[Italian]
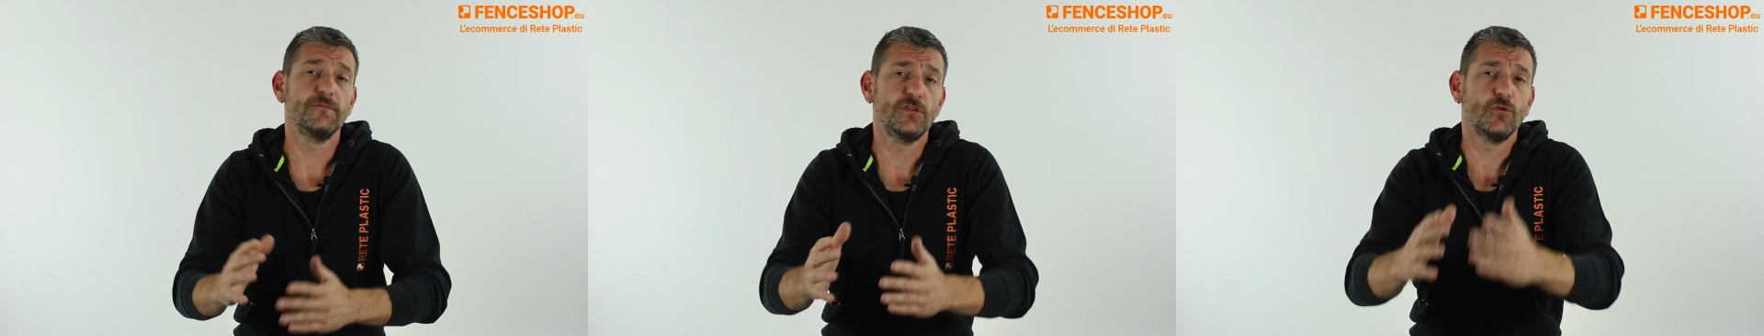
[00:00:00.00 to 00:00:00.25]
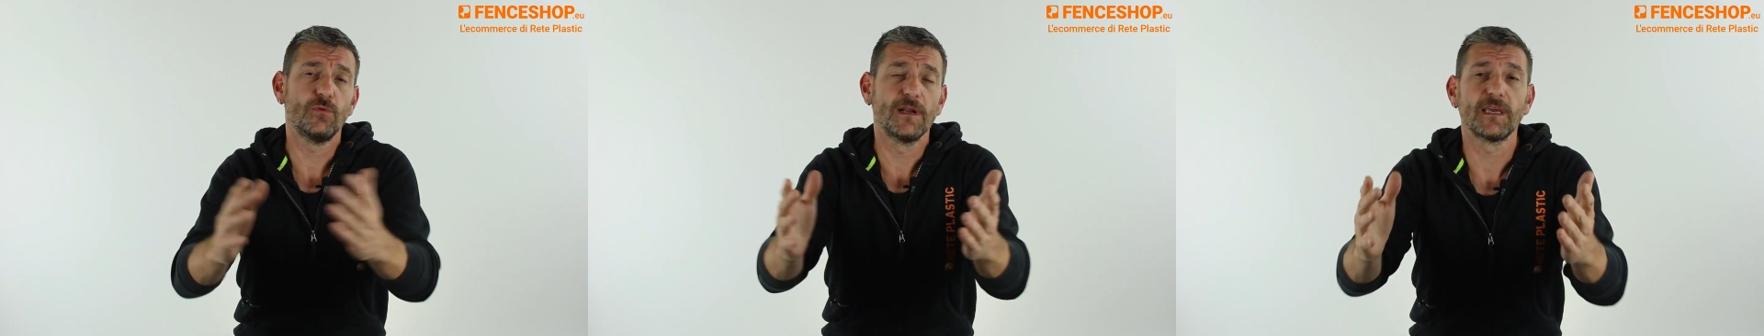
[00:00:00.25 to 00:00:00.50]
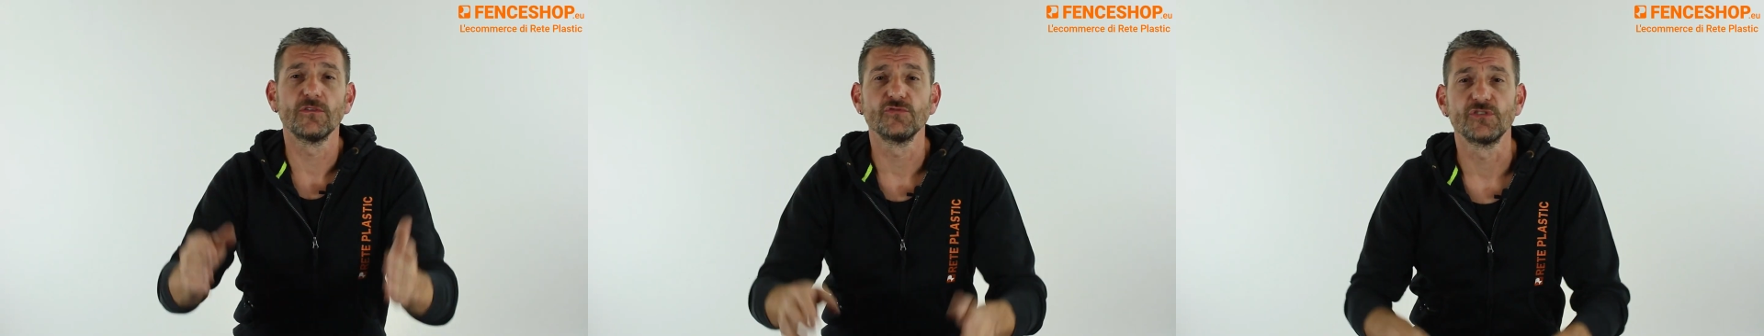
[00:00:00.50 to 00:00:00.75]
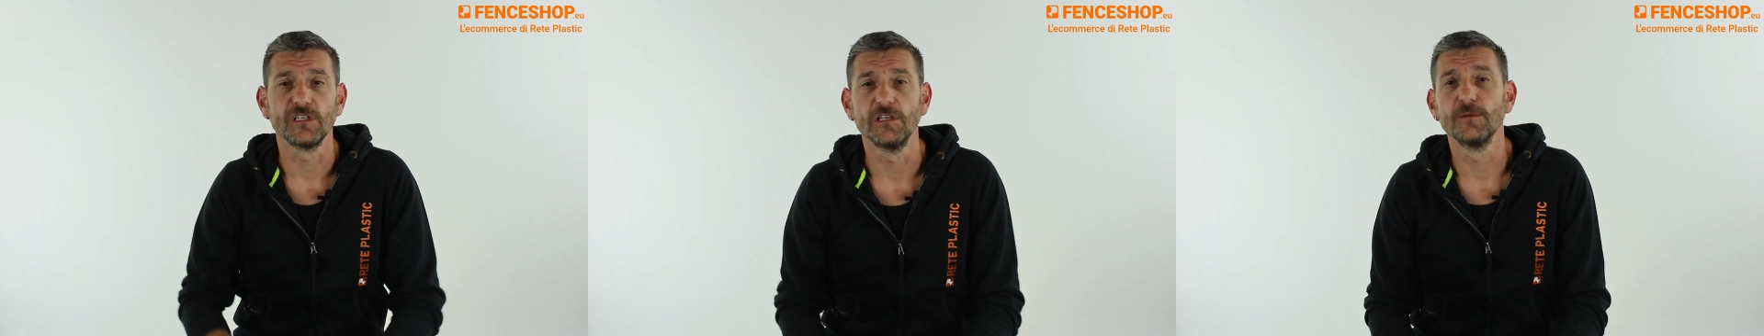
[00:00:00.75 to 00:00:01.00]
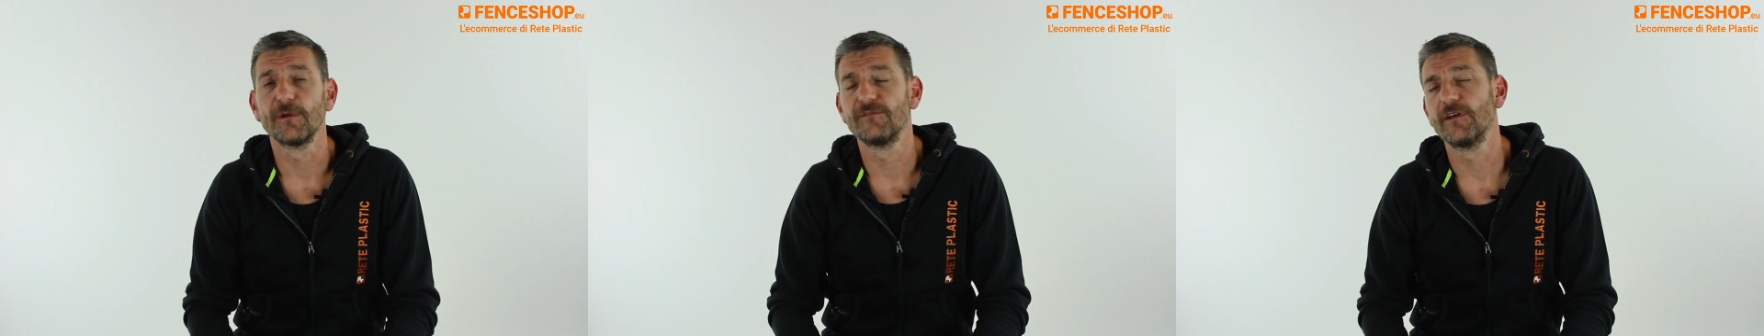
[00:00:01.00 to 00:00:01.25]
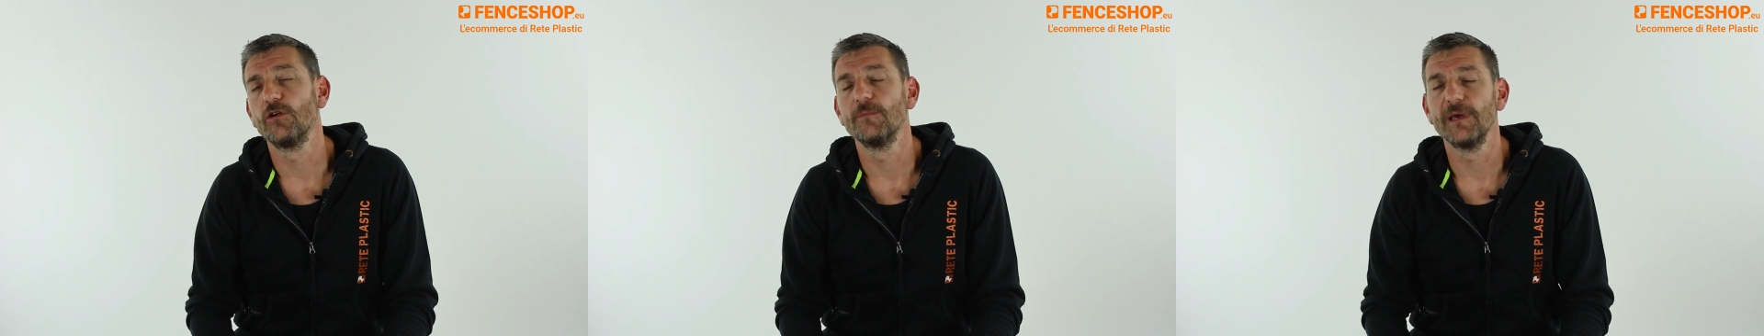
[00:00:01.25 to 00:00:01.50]
Vi do qualche consiglio per
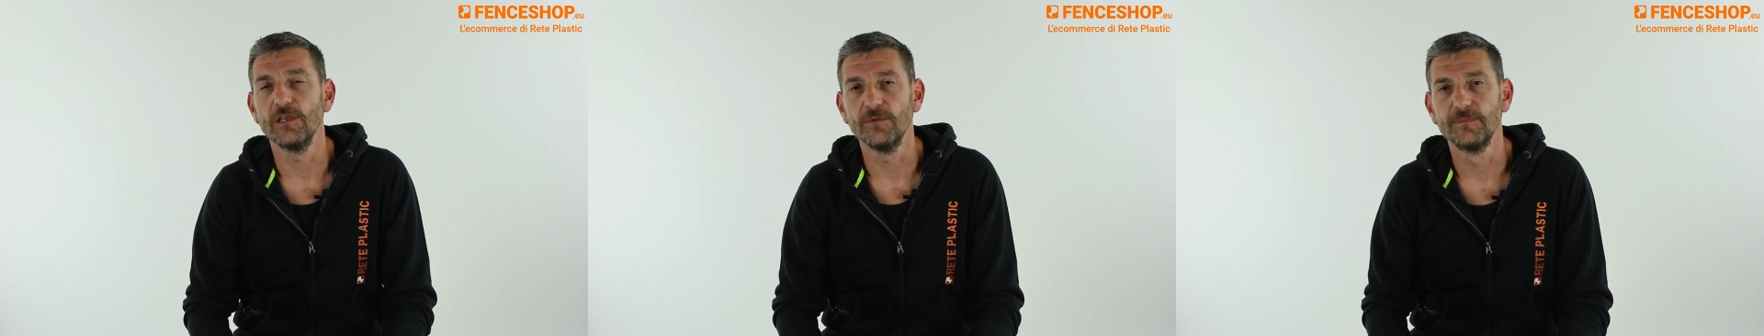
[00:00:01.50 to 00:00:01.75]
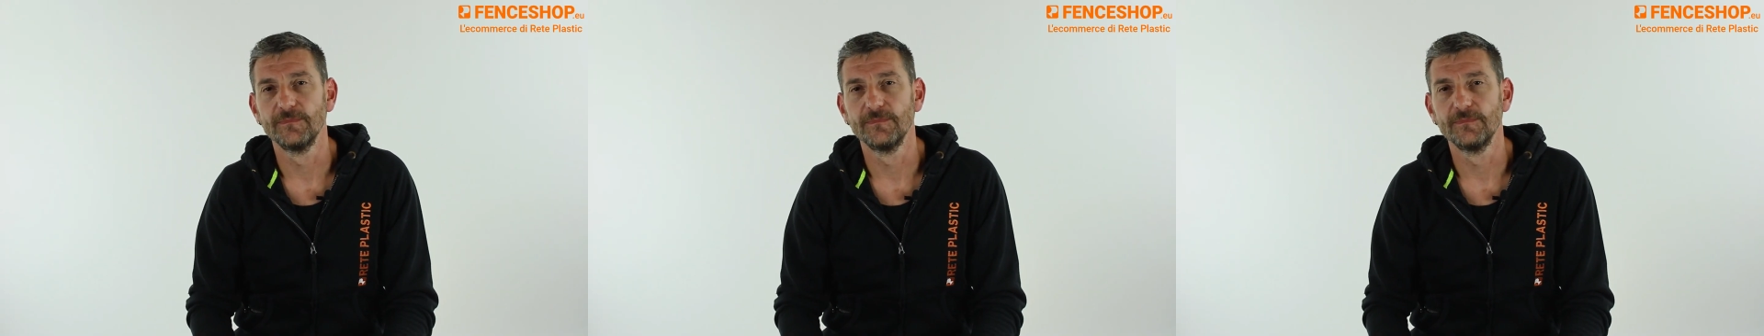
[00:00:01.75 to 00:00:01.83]
farlo al meglio.